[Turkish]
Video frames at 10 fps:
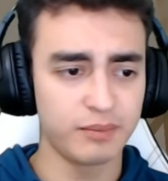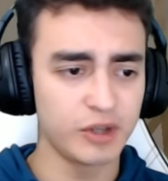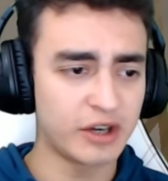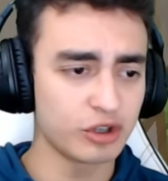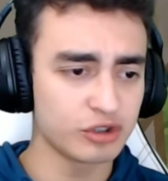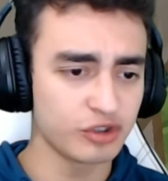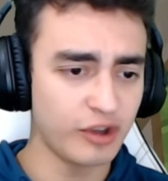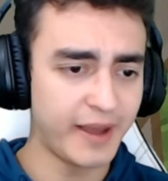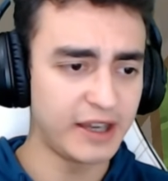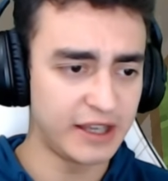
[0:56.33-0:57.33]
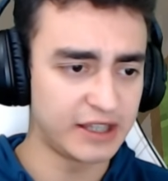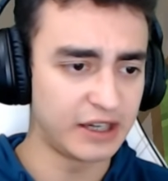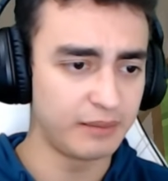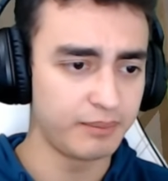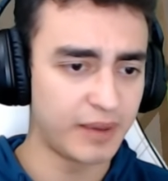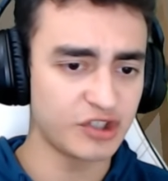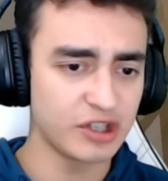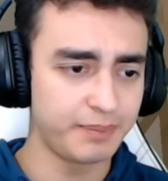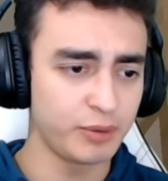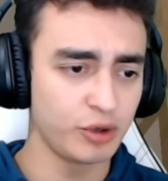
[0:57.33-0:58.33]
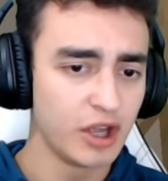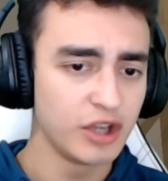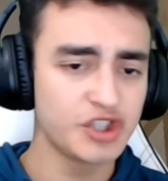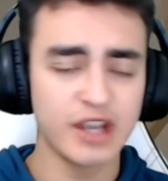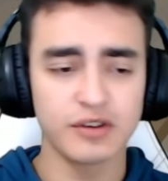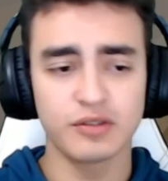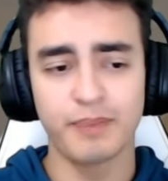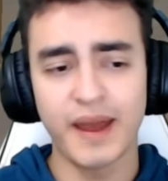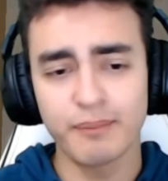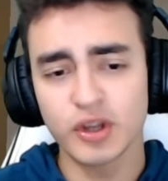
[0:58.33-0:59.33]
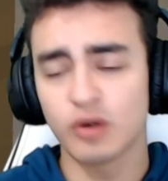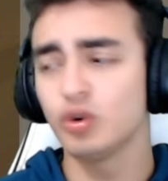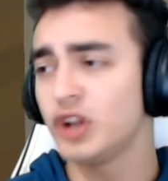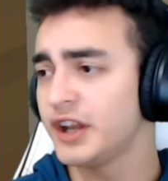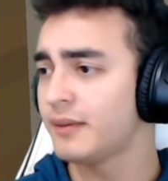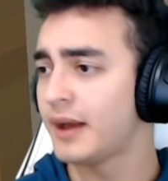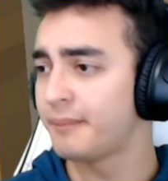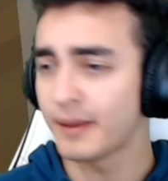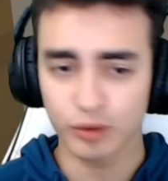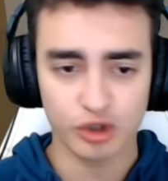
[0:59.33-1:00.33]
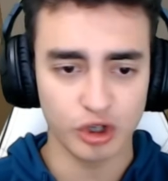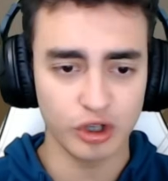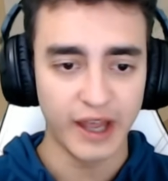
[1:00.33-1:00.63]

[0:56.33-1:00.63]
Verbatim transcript: bunlar korktuysa ben niye gireyim? Ben şimdi bu işte ben buna huylanayım abi. Ben bu köyün